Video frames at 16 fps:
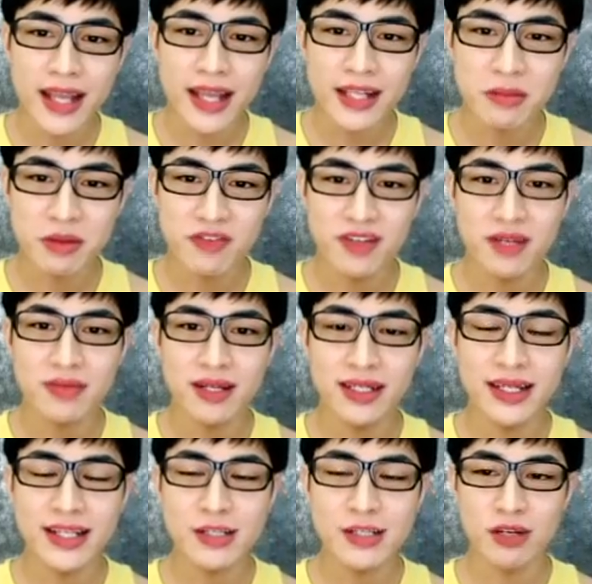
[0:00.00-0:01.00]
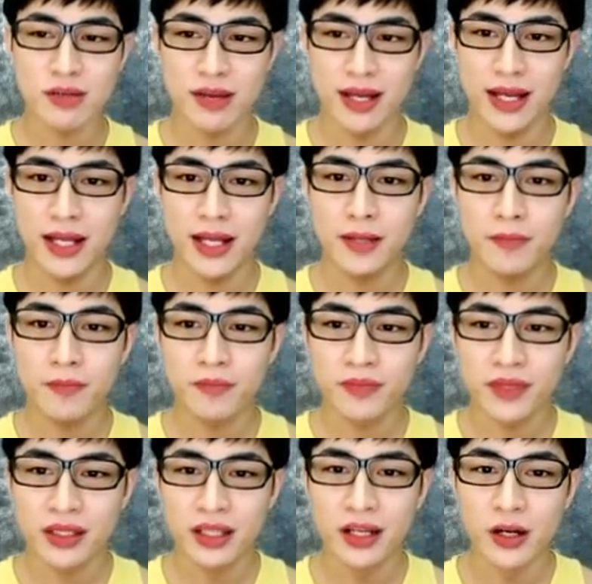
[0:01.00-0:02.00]
nhưng mà phát âm là ni trong lời bài hát.
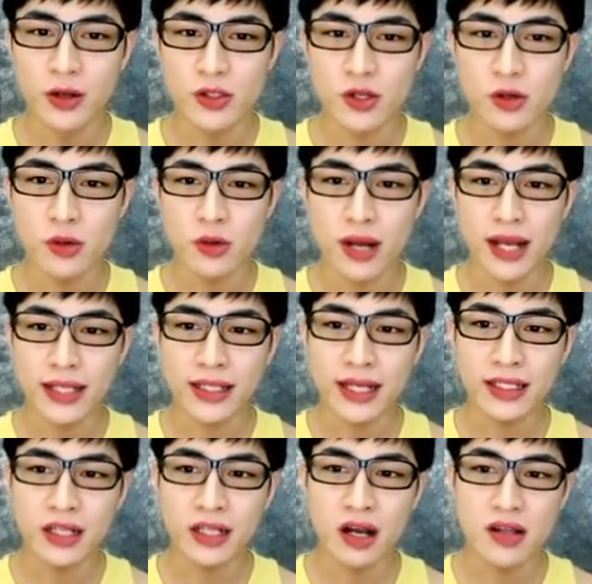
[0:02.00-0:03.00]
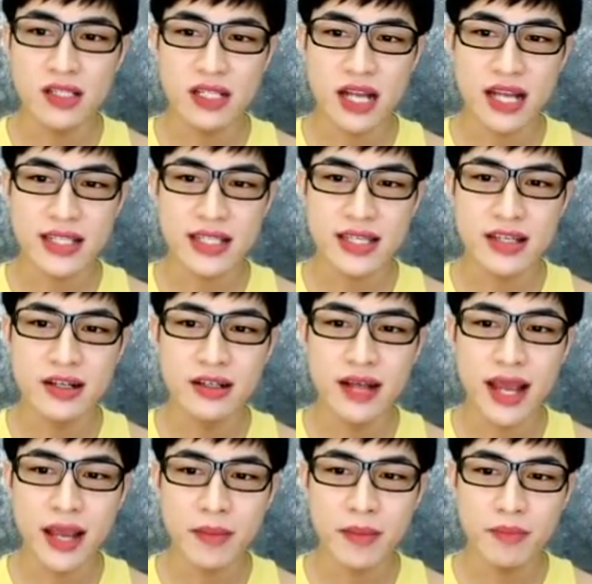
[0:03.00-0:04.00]
Lời nói dối của anh nói rằng là anh sẽ nhớ
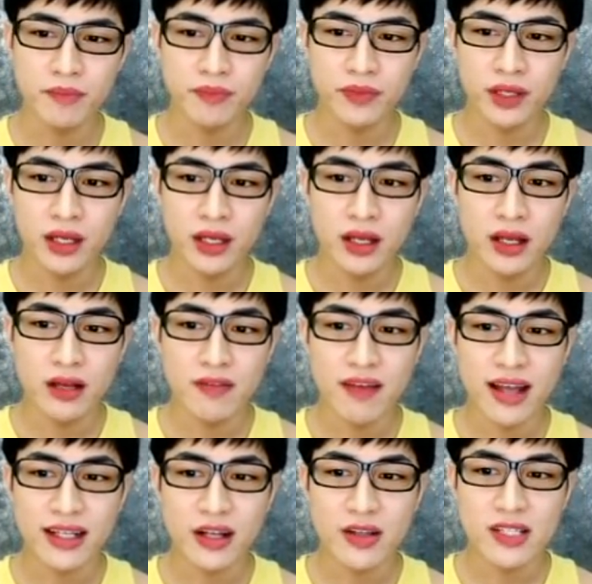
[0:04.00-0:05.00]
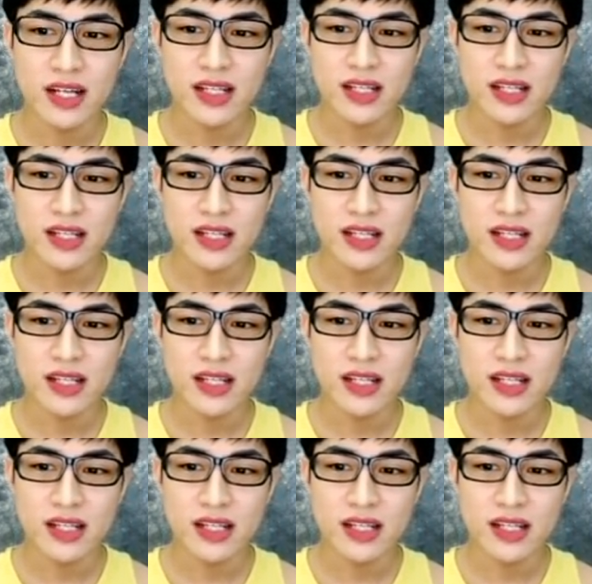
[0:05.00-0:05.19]
em. Và anh nói rằng là